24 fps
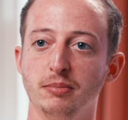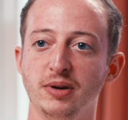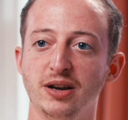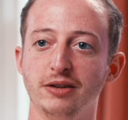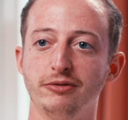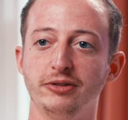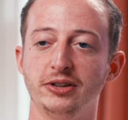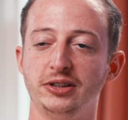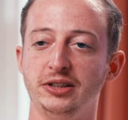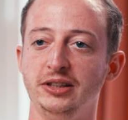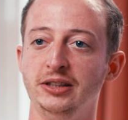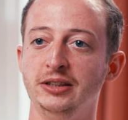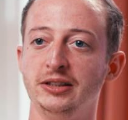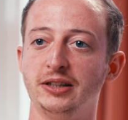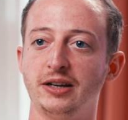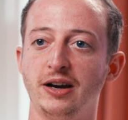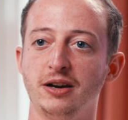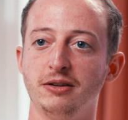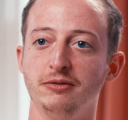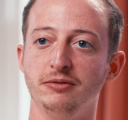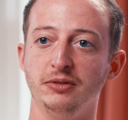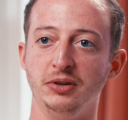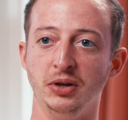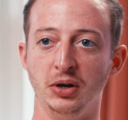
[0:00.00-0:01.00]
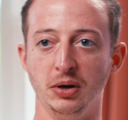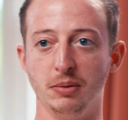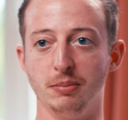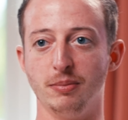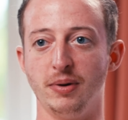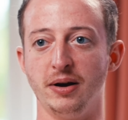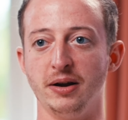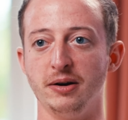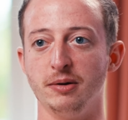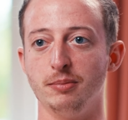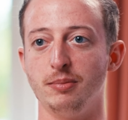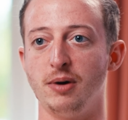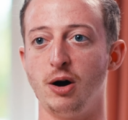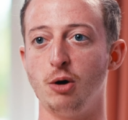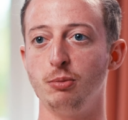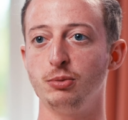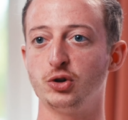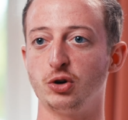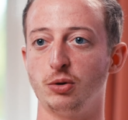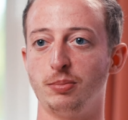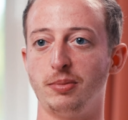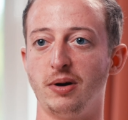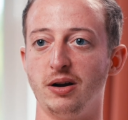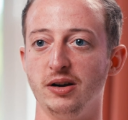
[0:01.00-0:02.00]
mehr verdienen kann wie in meinem
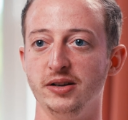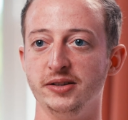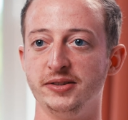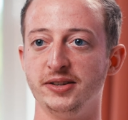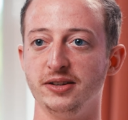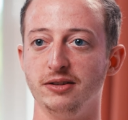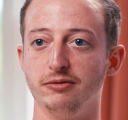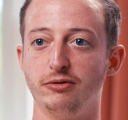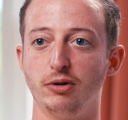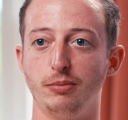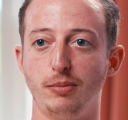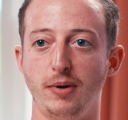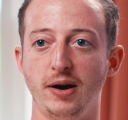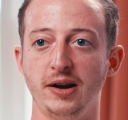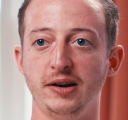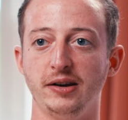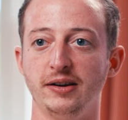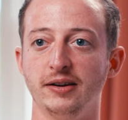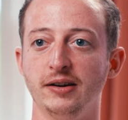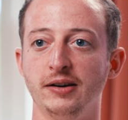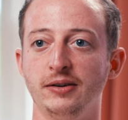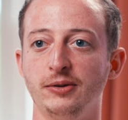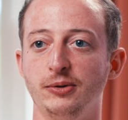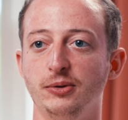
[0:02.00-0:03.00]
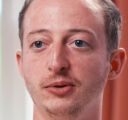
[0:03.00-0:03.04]
Hauptjob als Informatiker